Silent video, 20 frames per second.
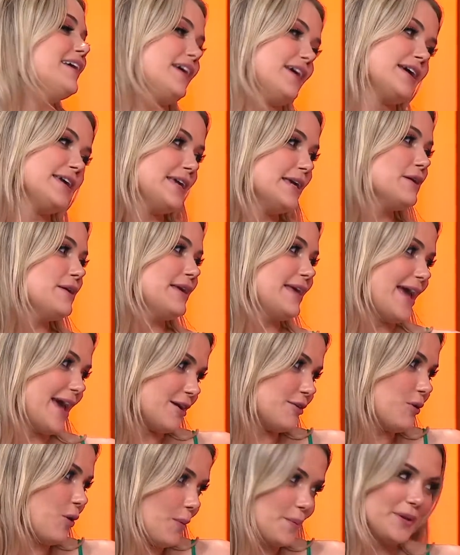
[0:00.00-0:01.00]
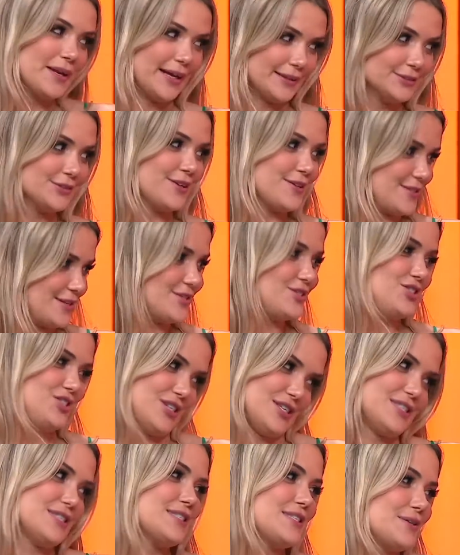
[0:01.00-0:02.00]
E, e, e, era um combinado nosso que a gente
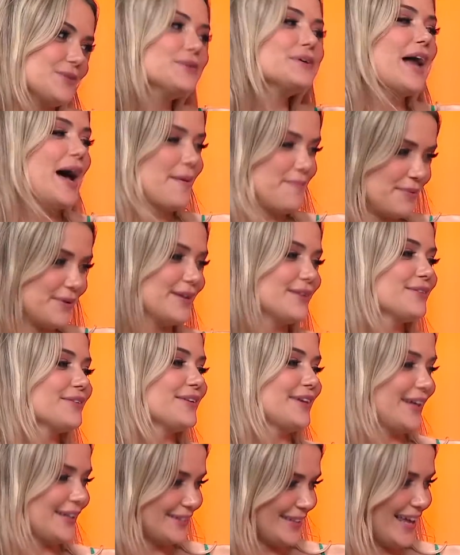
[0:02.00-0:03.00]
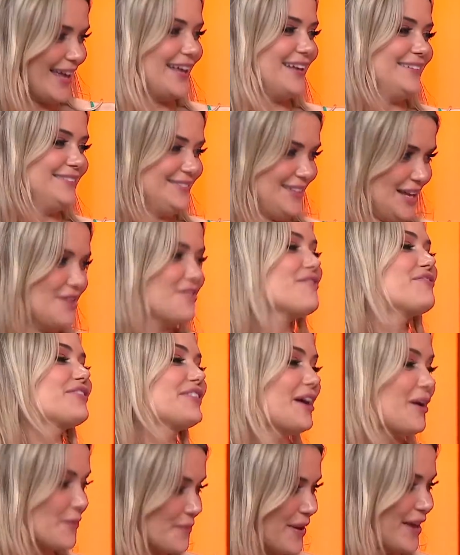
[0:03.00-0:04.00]
ia se segurar pra não ir até nenhum
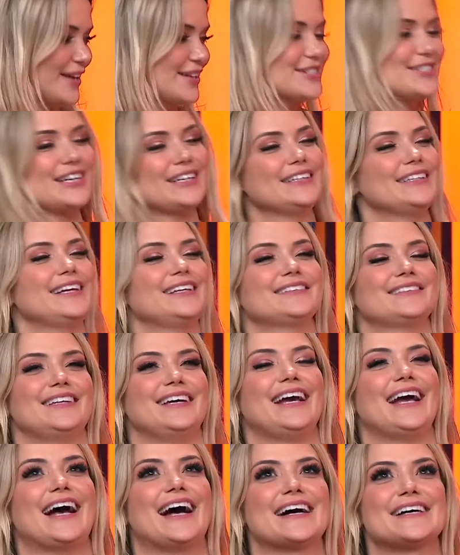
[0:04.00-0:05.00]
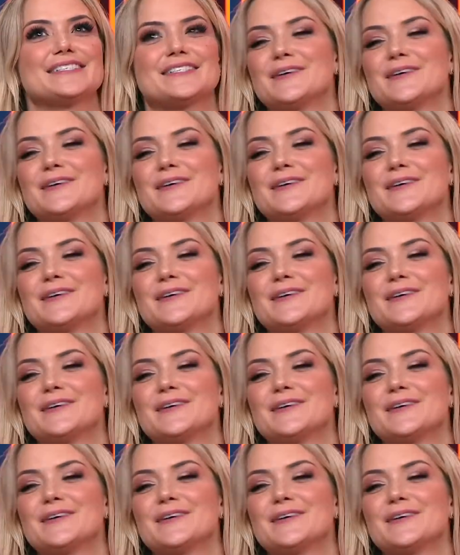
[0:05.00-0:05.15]
finalmente Entendi. ali dentro da casa. Aquele